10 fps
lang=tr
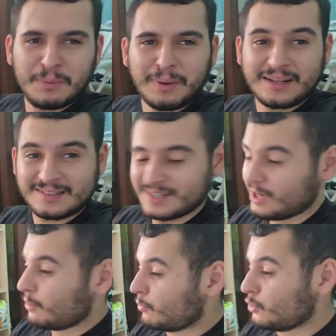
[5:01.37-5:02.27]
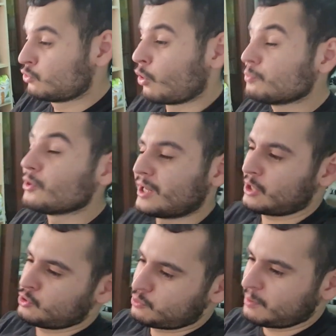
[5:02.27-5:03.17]
bir bant bunu toplu
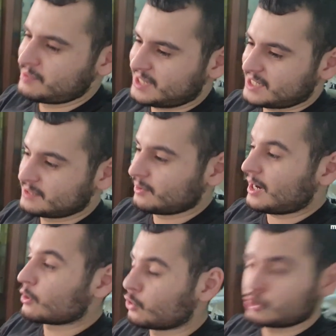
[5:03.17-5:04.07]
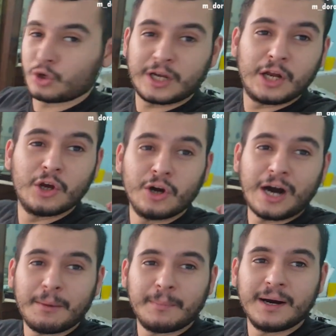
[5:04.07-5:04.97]
olarak çözmemiz lazım. Kargo çok geliyor
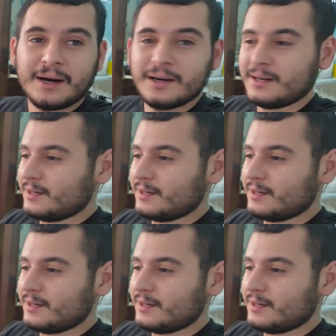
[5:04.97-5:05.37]
ama